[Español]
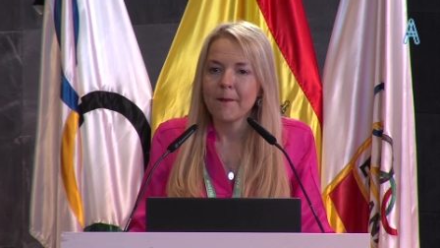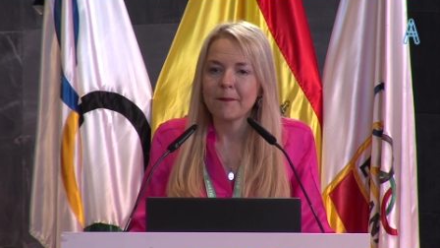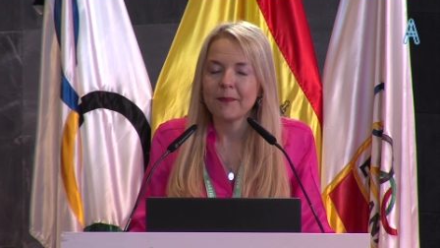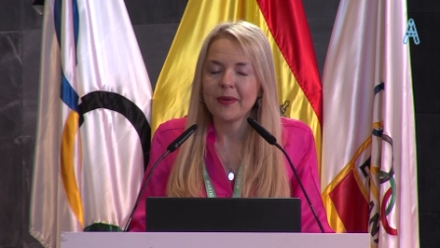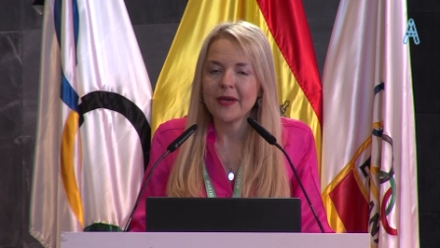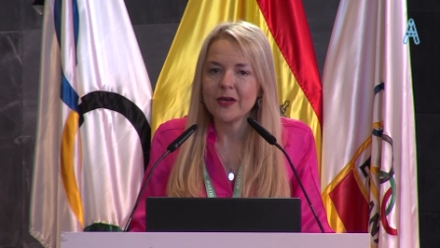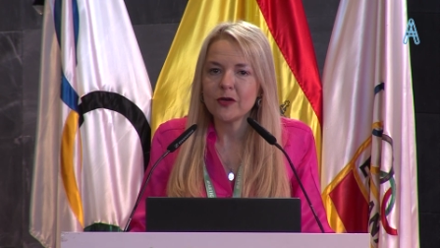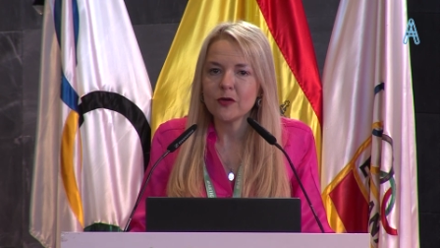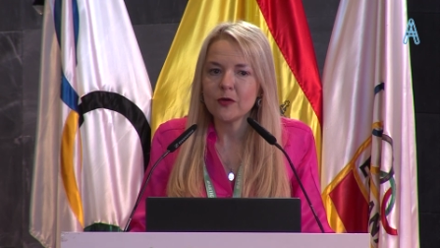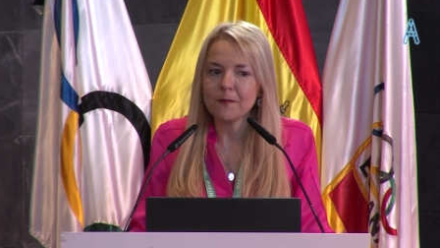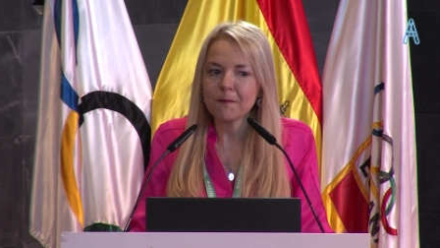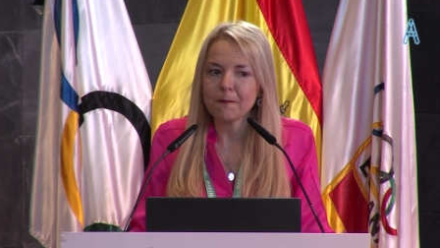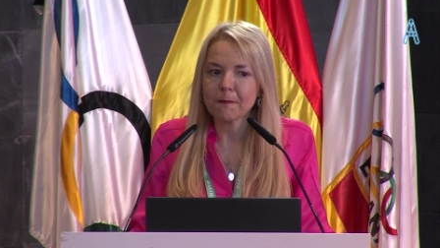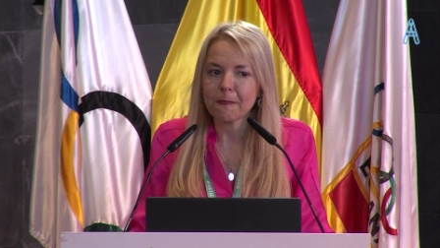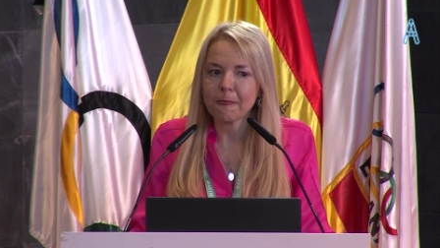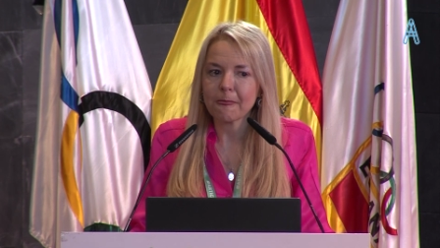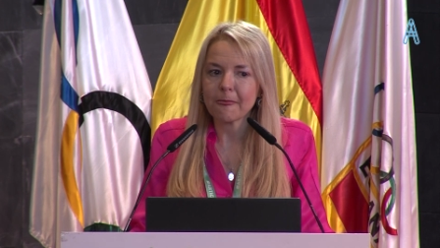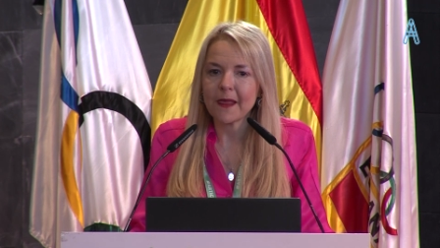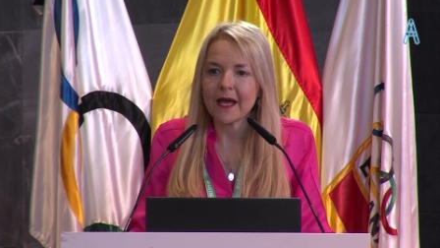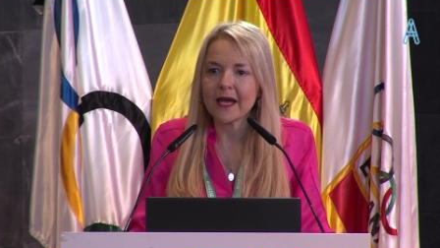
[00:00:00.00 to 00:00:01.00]
pero
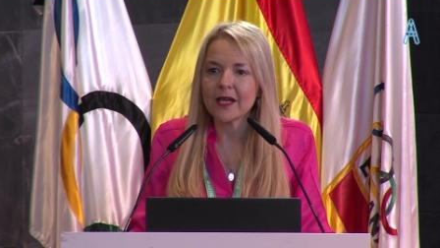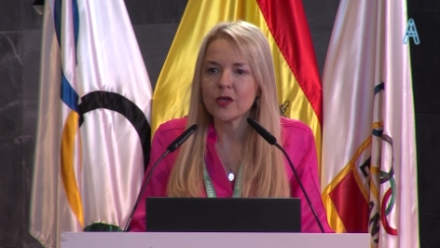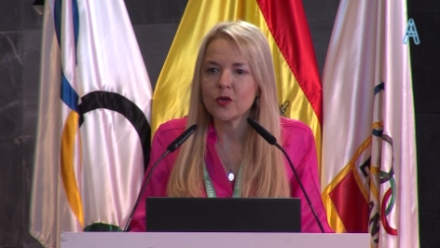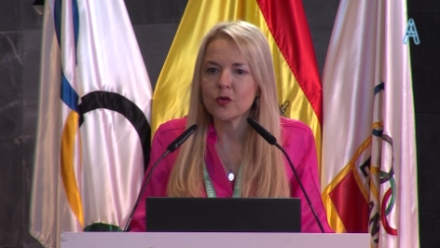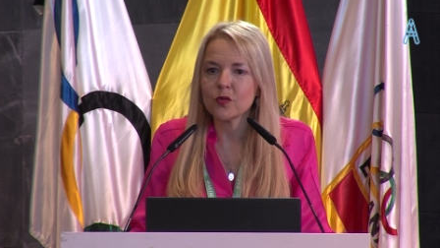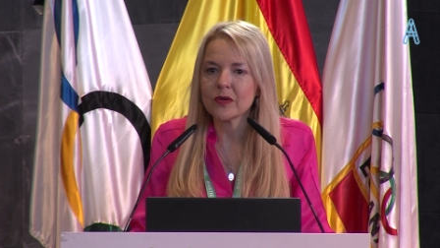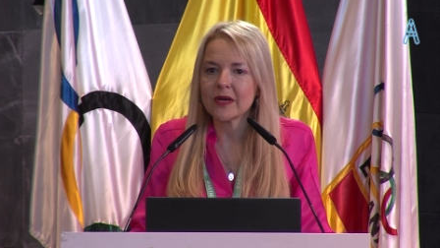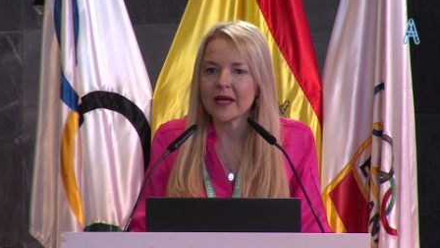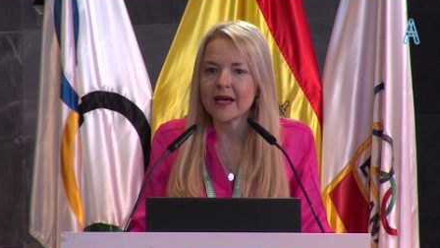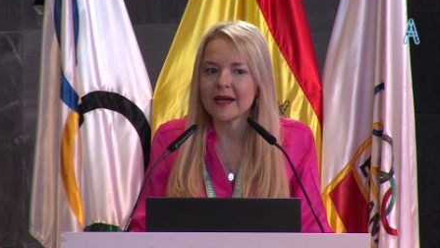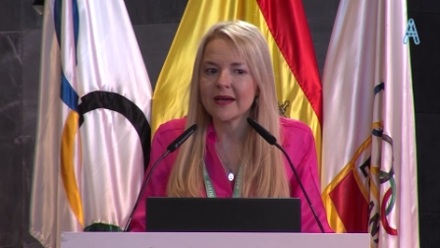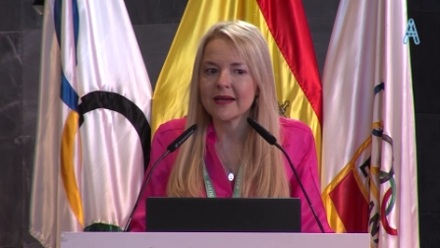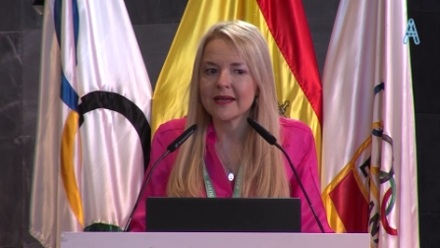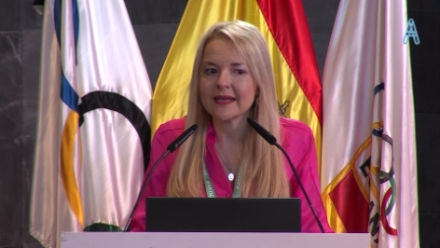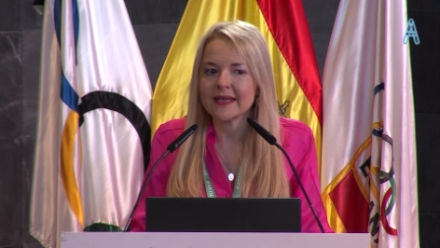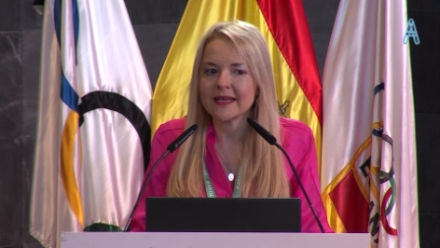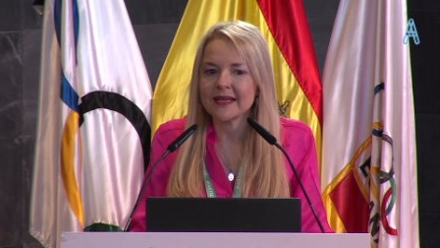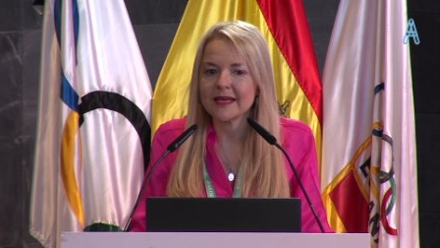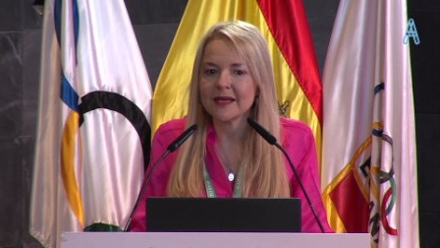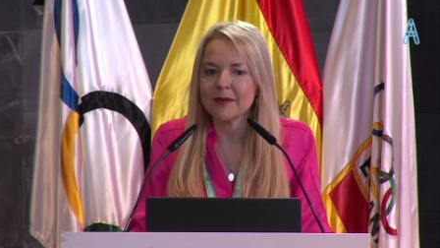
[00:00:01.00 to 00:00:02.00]
hay una
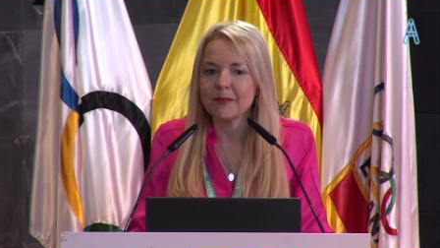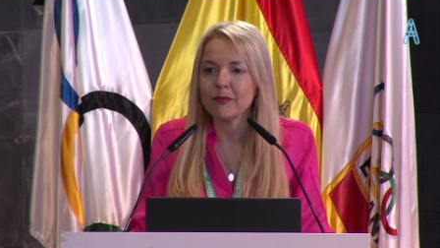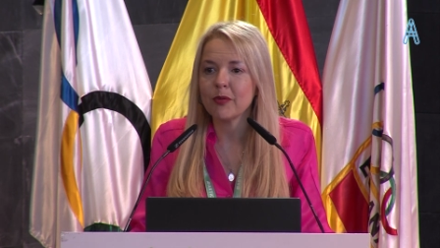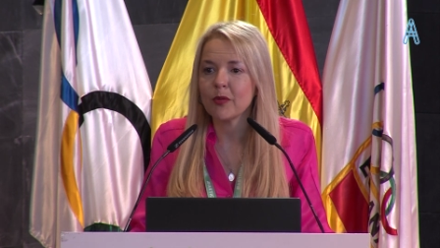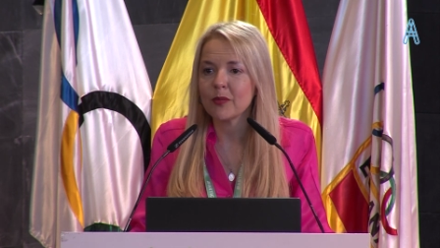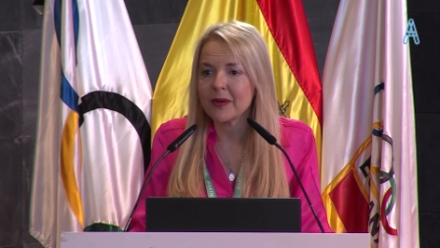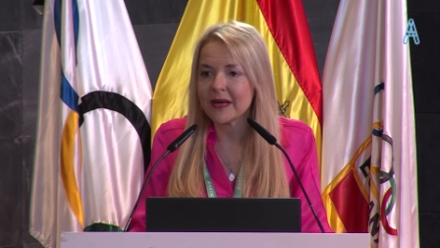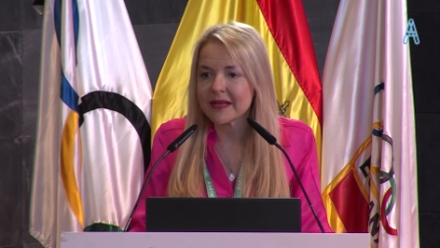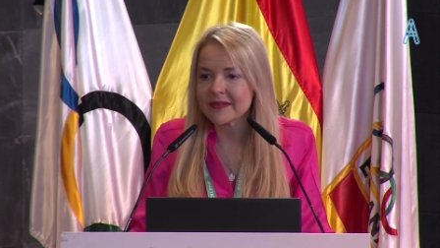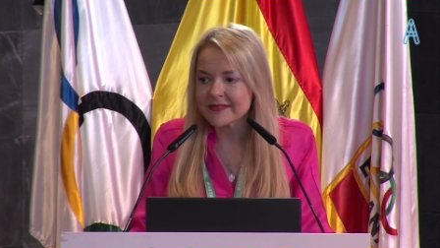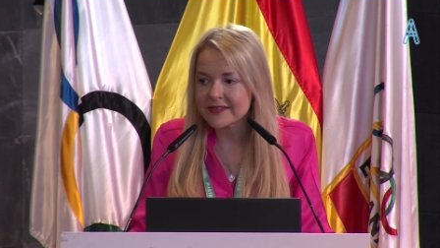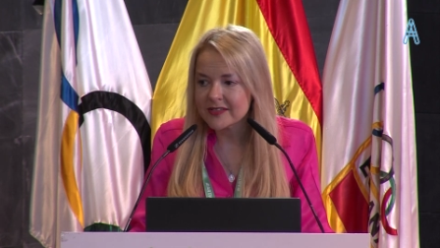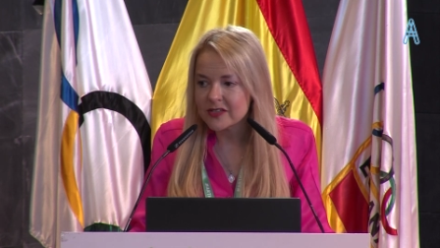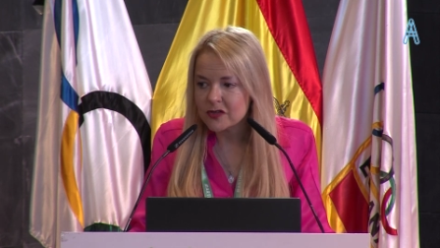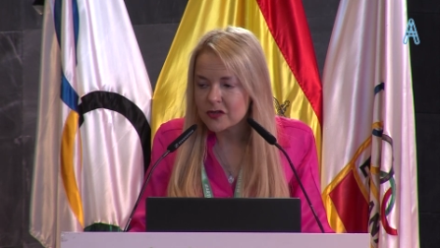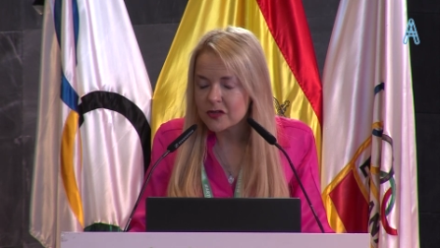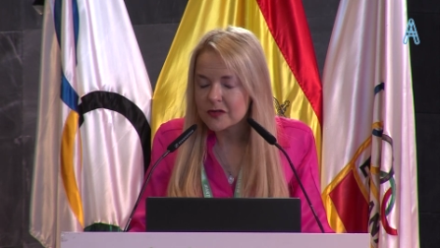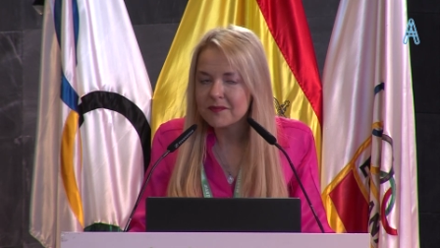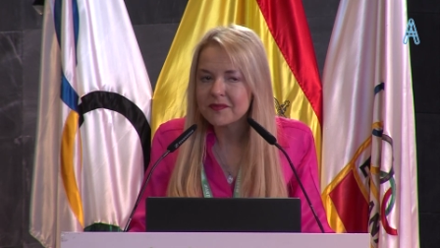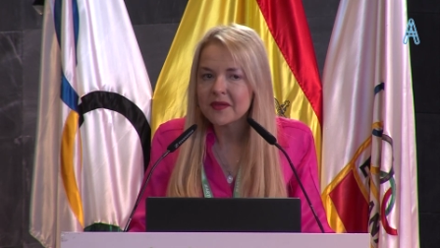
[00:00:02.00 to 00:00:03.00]
eh,
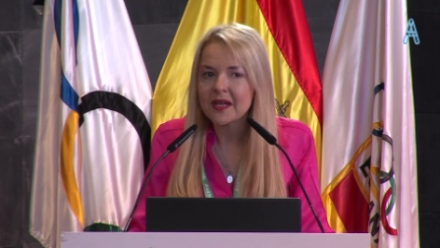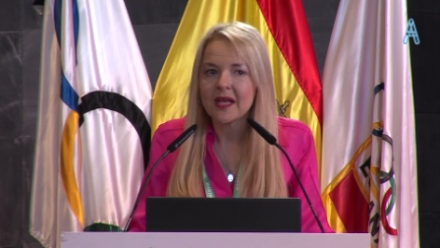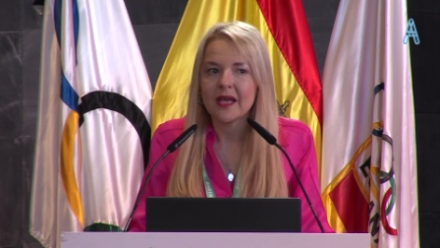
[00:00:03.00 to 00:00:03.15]
población,